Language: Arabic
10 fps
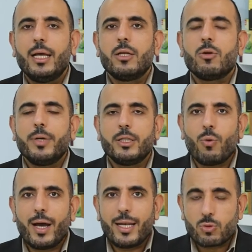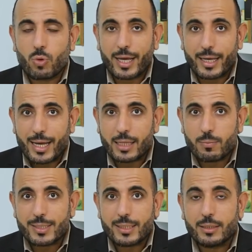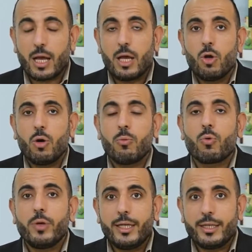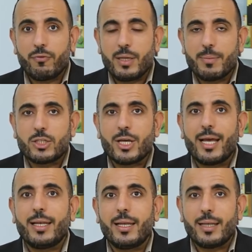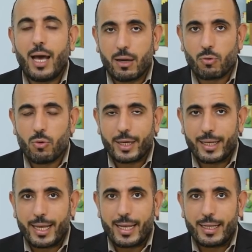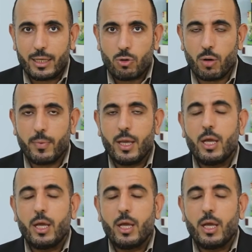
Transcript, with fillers: لأنه بيحتوي على سكريات بسيطة وبكون عندنا في مجال لحرقه خلال اليوم